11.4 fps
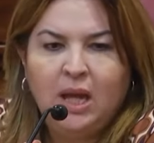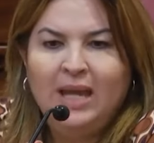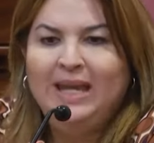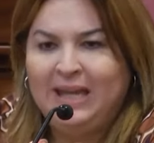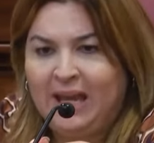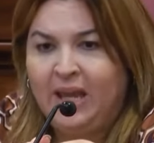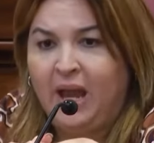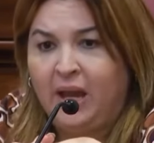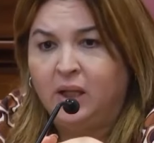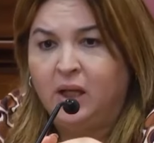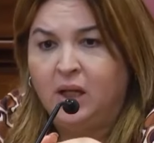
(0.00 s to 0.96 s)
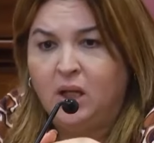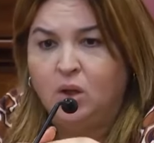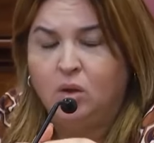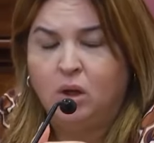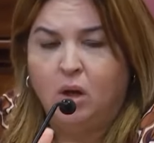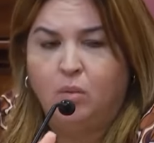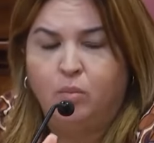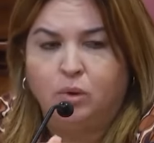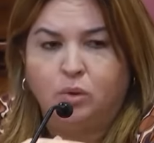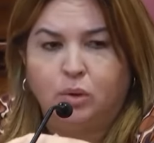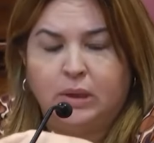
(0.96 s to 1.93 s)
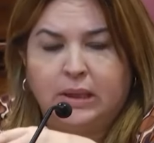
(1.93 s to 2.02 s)
y que ya he tenido la
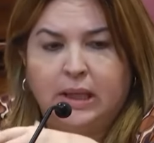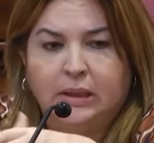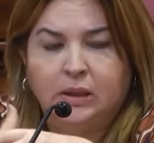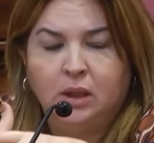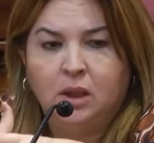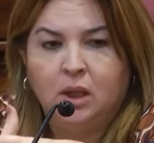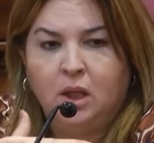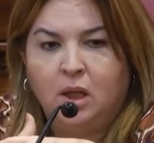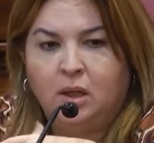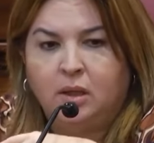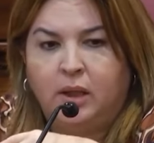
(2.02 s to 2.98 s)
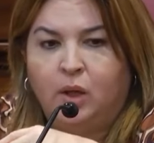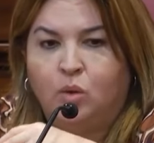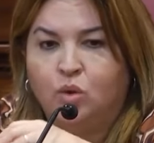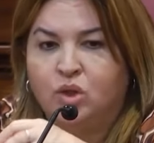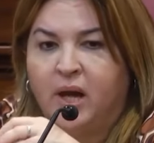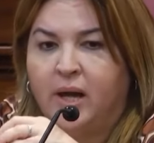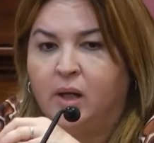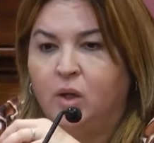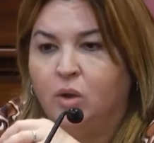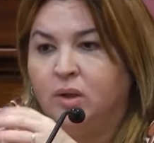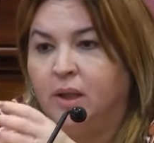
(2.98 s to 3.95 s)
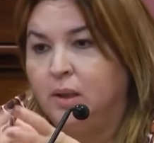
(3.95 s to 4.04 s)
oportunidad de escuchar
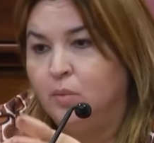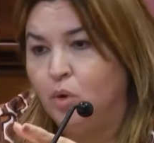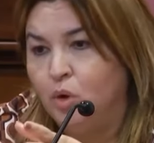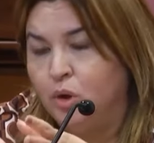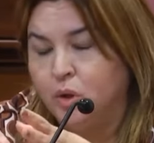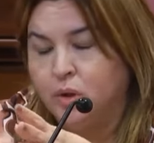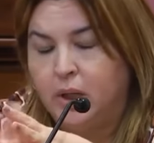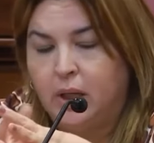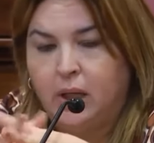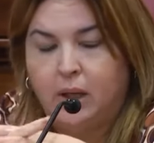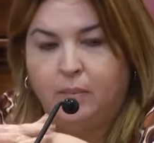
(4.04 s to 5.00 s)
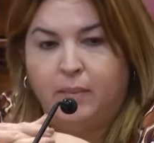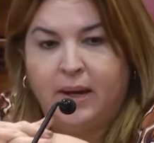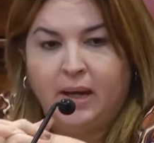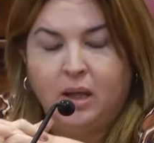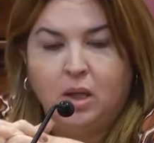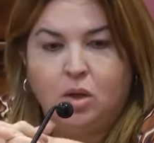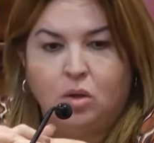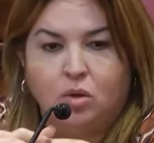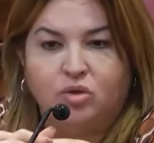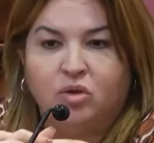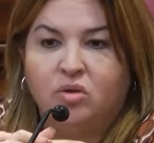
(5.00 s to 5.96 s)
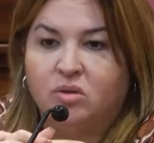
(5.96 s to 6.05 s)
los testimonios de
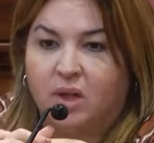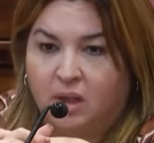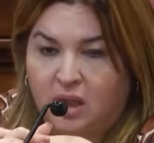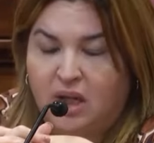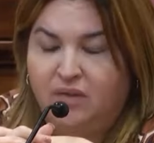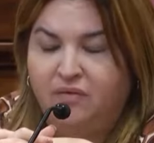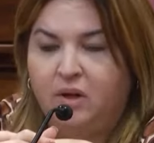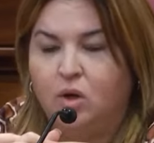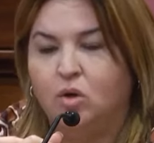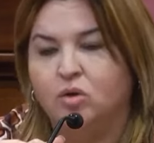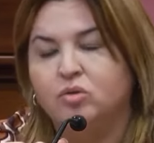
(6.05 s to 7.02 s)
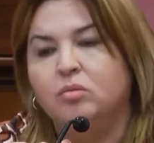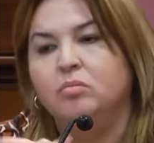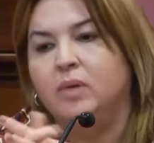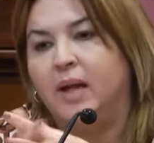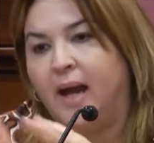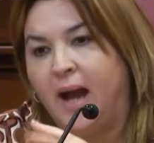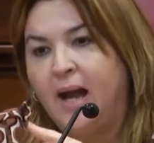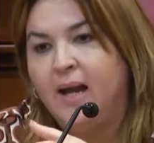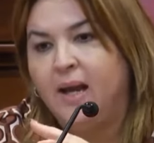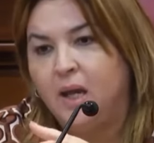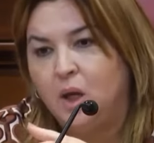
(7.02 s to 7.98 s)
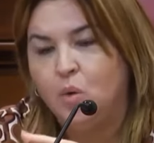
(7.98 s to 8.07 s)
médicos, científicos,
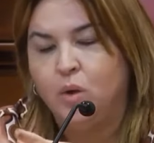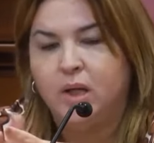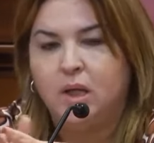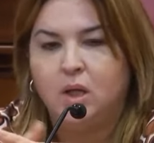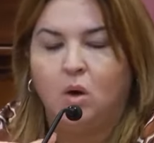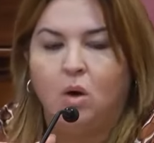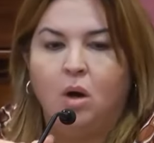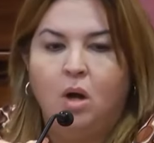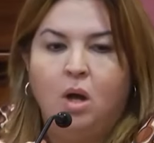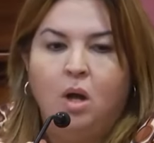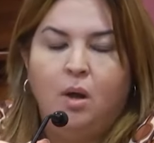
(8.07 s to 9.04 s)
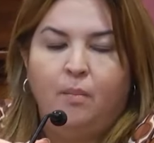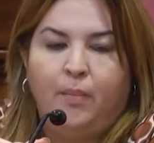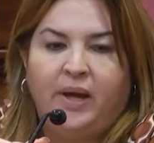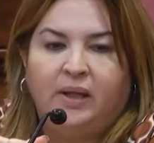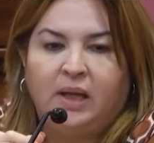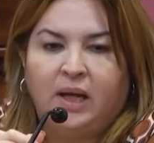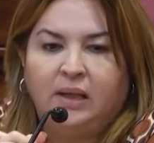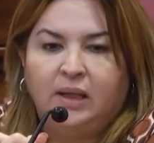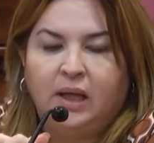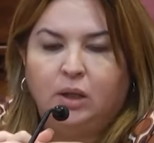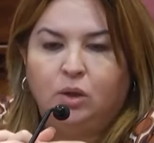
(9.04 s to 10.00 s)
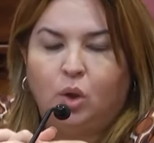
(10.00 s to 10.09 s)
legales y jurídicos
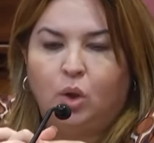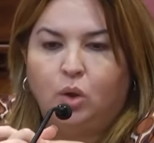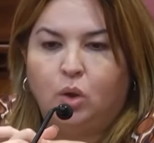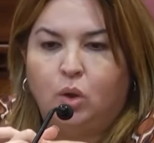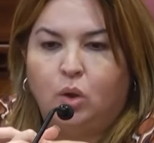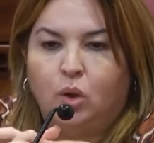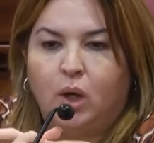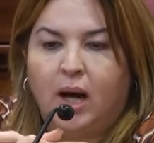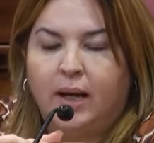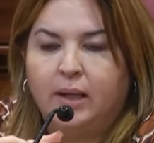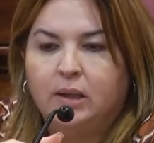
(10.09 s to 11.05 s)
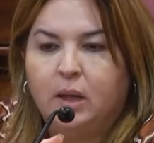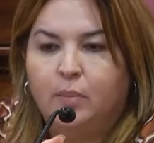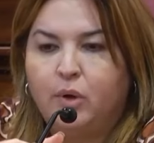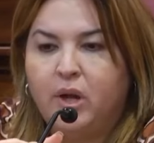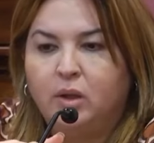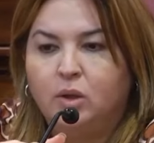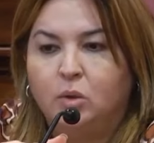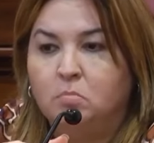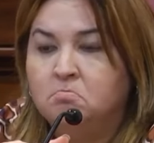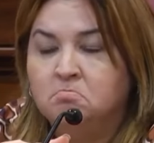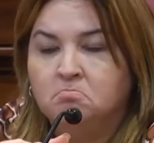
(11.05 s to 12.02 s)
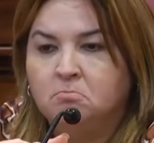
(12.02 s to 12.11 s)
pertinentes en torno a este proyecto,
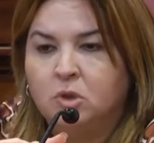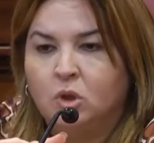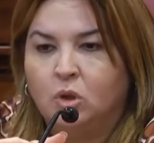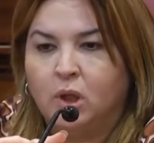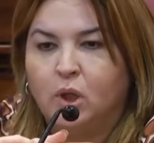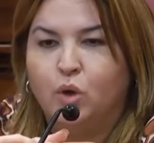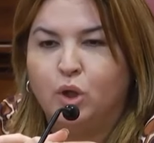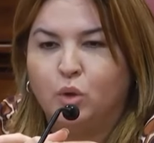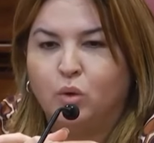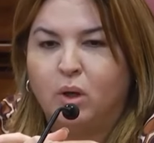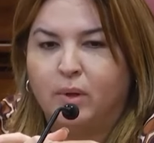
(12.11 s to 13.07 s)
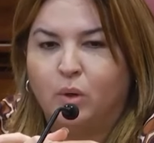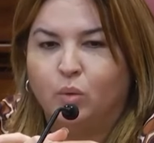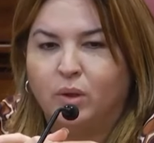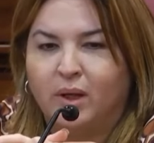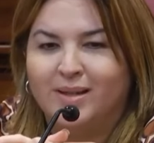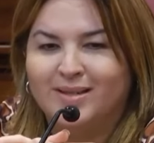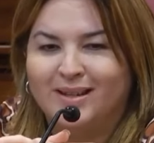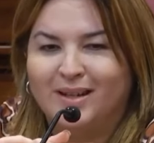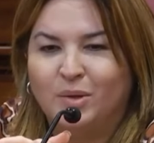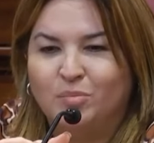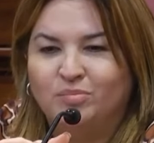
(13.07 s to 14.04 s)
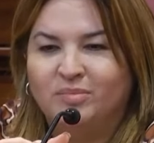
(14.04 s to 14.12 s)
no tengo ninguna pregunta que
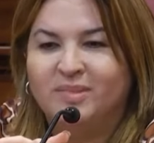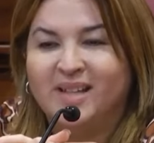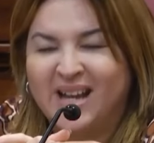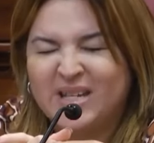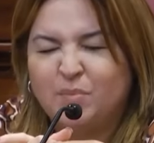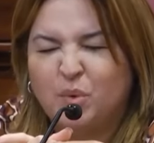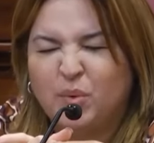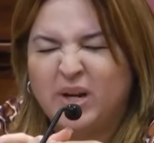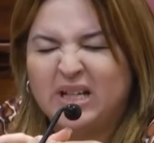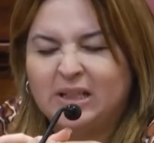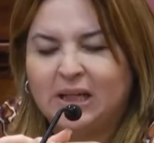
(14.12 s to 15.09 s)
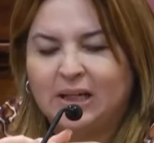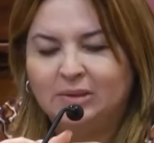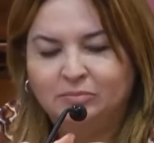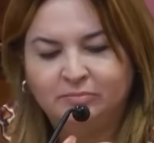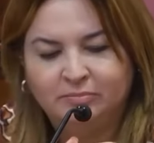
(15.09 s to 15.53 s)
hacerle. Gracias por venir hasta acá.